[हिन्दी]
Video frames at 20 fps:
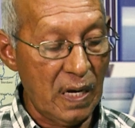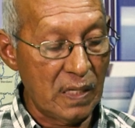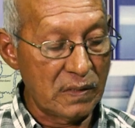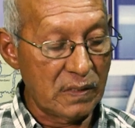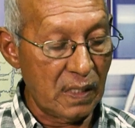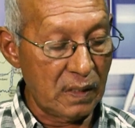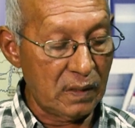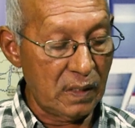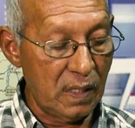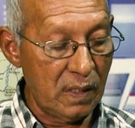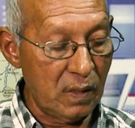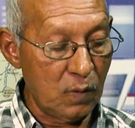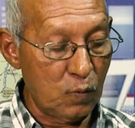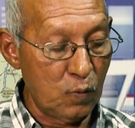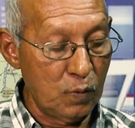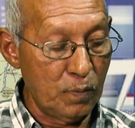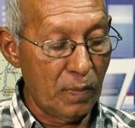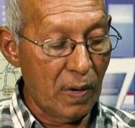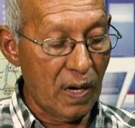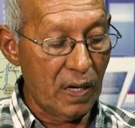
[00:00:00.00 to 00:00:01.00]
आ सकते न
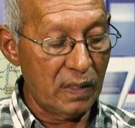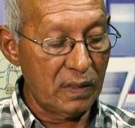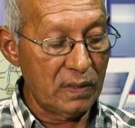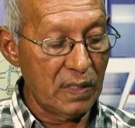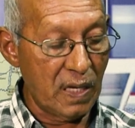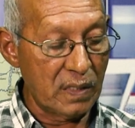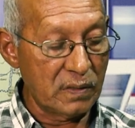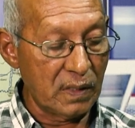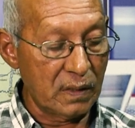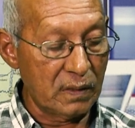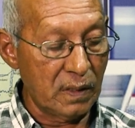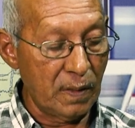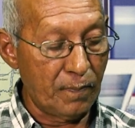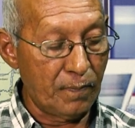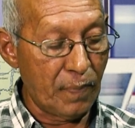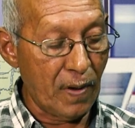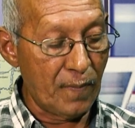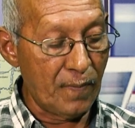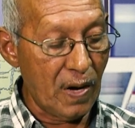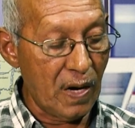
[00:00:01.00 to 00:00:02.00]
कुछ बाहर जा सकते
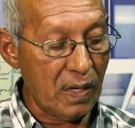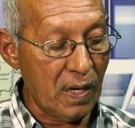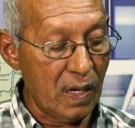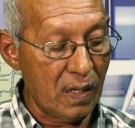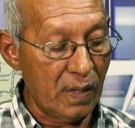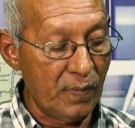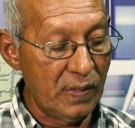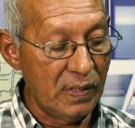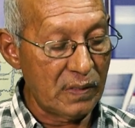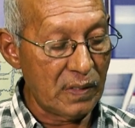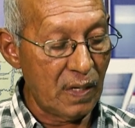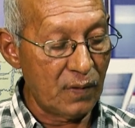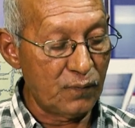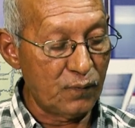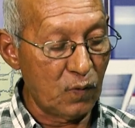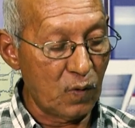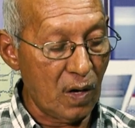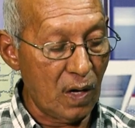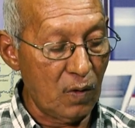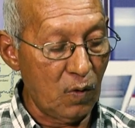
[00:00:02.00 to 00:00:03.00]
पमा का खमीज का
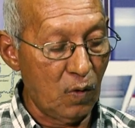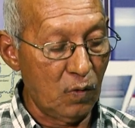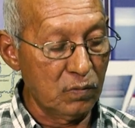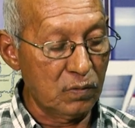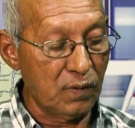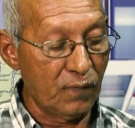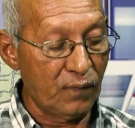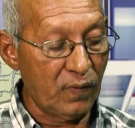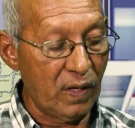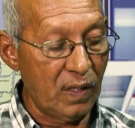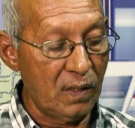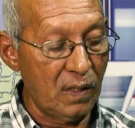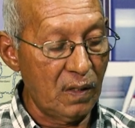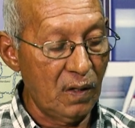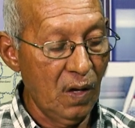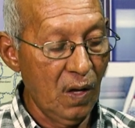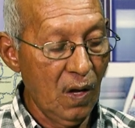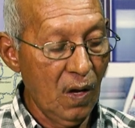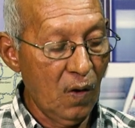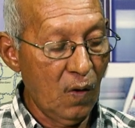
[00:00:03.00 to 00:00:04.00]
फोरऑल ऑन
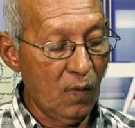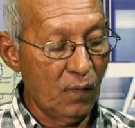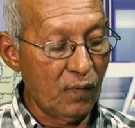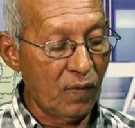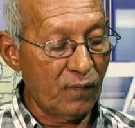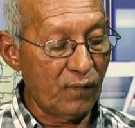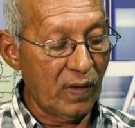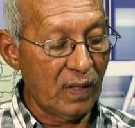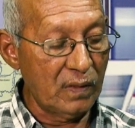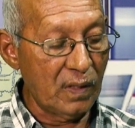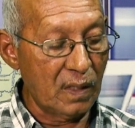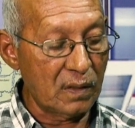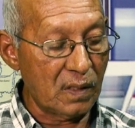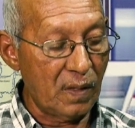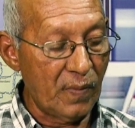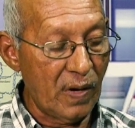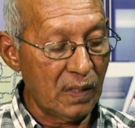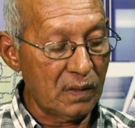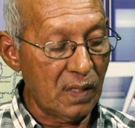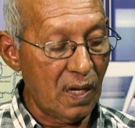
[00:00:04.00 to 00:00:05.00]
तुफरीदन ओवरफेद दत
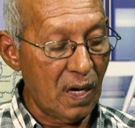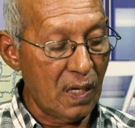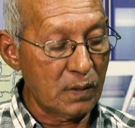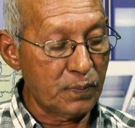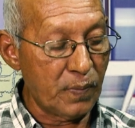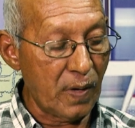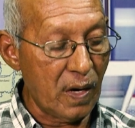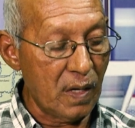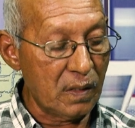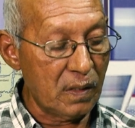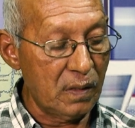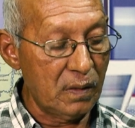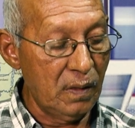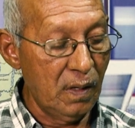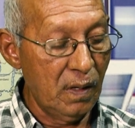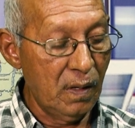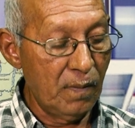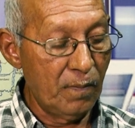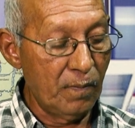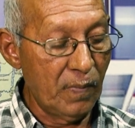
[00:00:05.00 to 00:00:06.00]
खमाकता आसपराकन
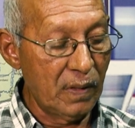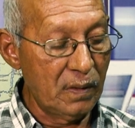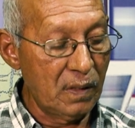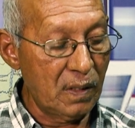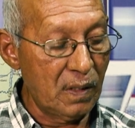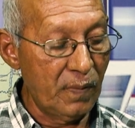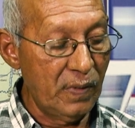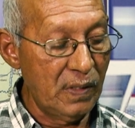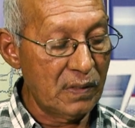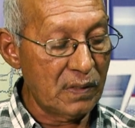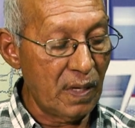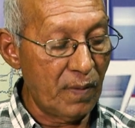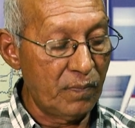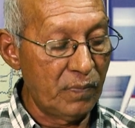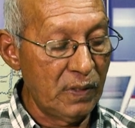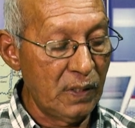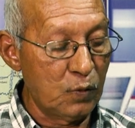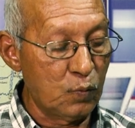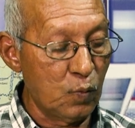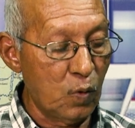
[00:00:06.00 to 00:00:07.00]
द खमीज़ का
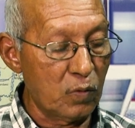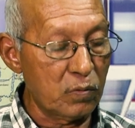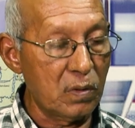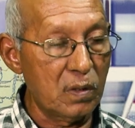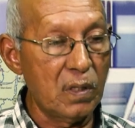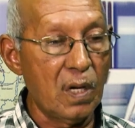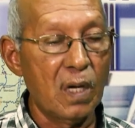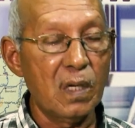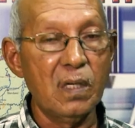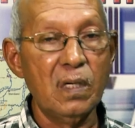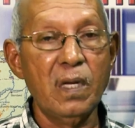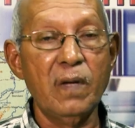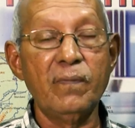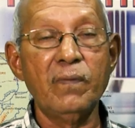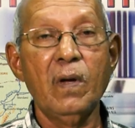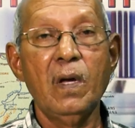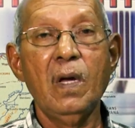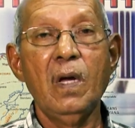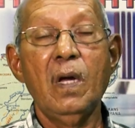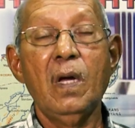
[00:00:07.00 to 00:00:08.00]
नित वर्दन
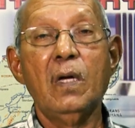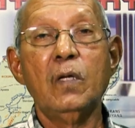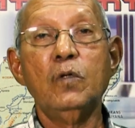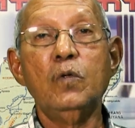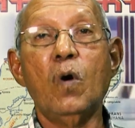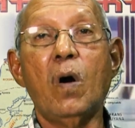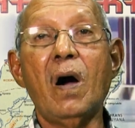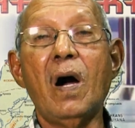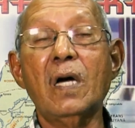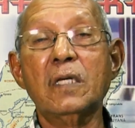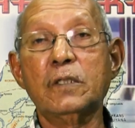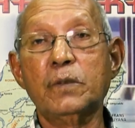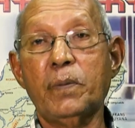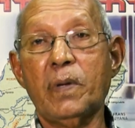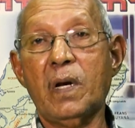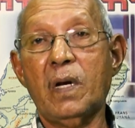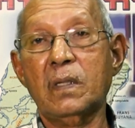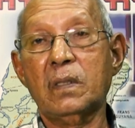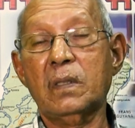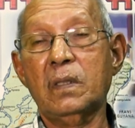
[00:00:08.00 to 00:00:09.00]
नाखलीफ जो
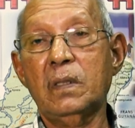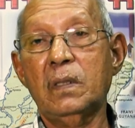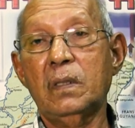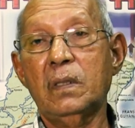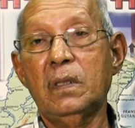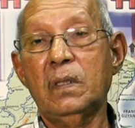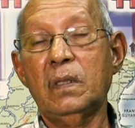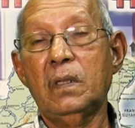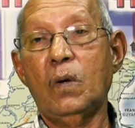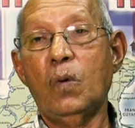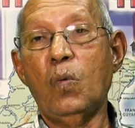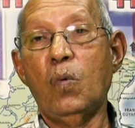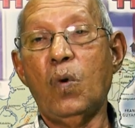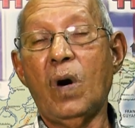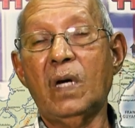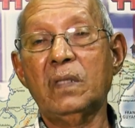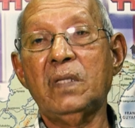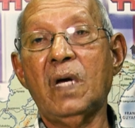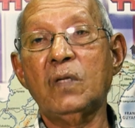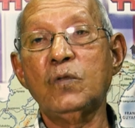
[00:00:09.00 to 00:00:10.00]
आसपराक
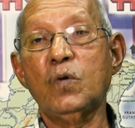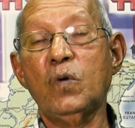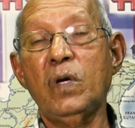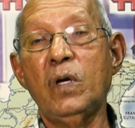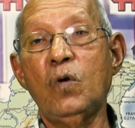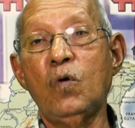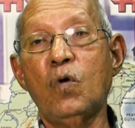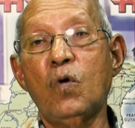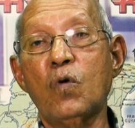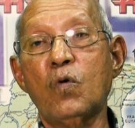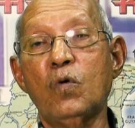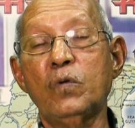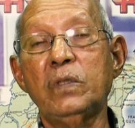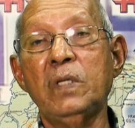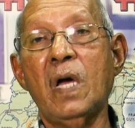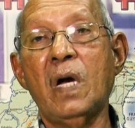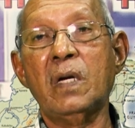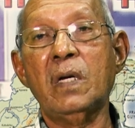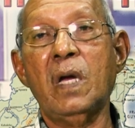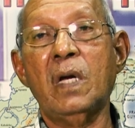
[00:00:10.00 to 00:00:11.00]
वादा जो इन लोगों को
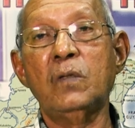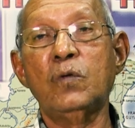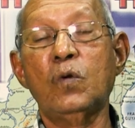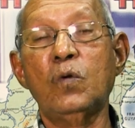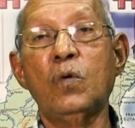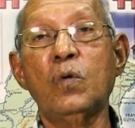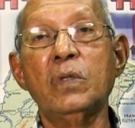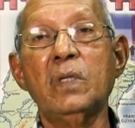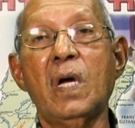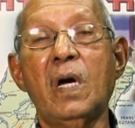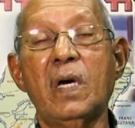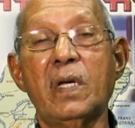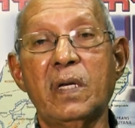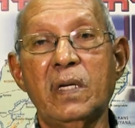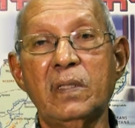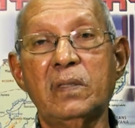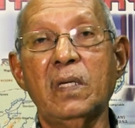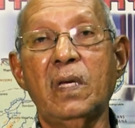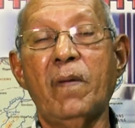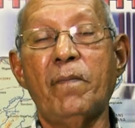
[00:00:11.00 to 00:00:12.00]
दिया गया जो लोग यहाँ
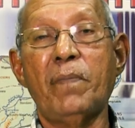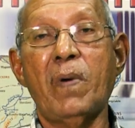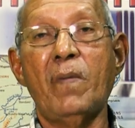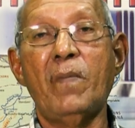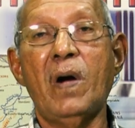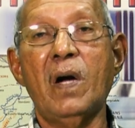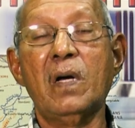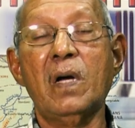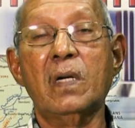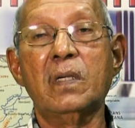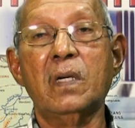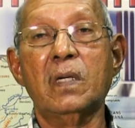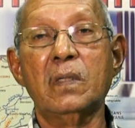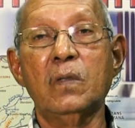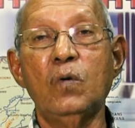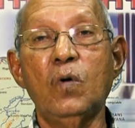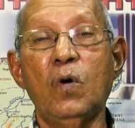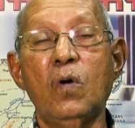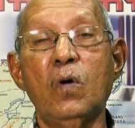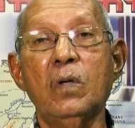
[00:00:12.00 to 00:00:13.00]
रहते हैं पामाका का
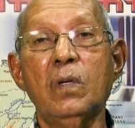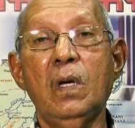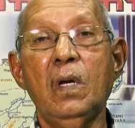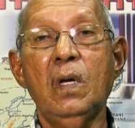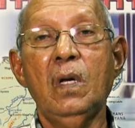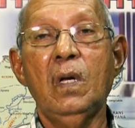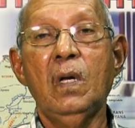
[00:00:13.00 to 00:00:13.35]
लोग